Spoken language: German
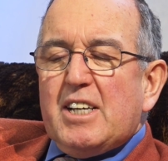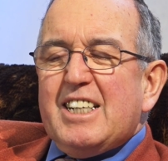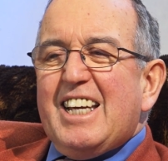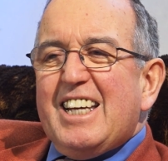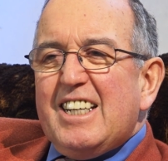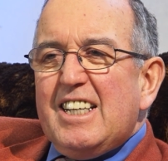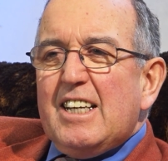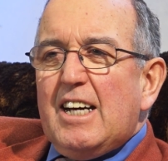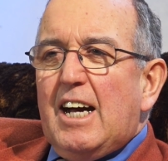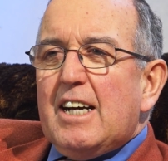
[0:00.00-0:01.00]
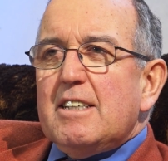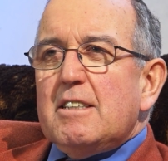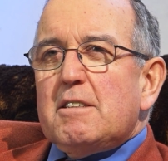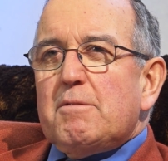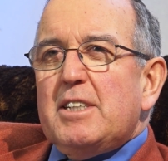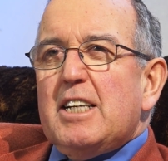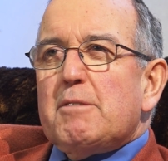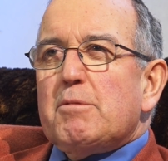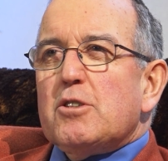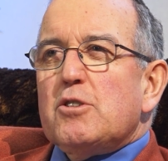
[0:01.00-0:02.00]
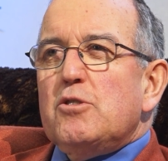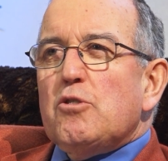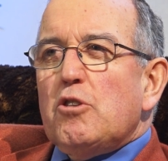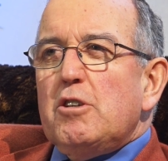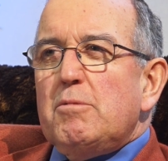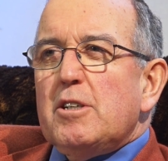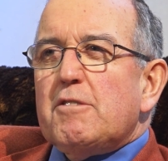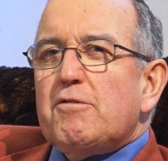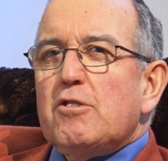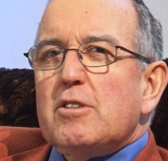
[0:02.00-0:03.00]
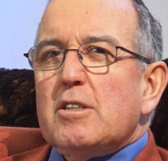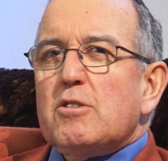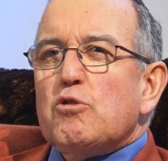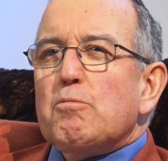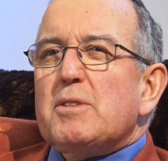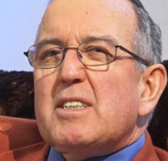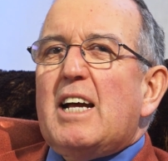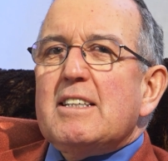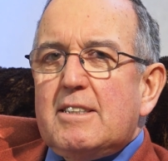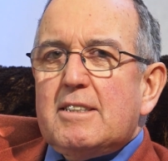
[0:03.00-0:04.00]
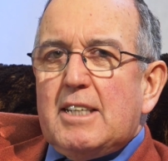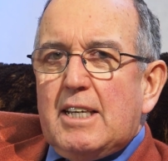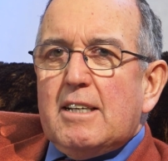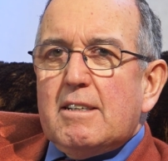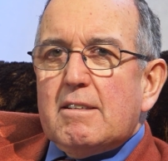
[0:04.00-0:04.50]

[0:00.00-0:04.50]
Neenia heißt, wenn etwas neu wird von der Substanz her.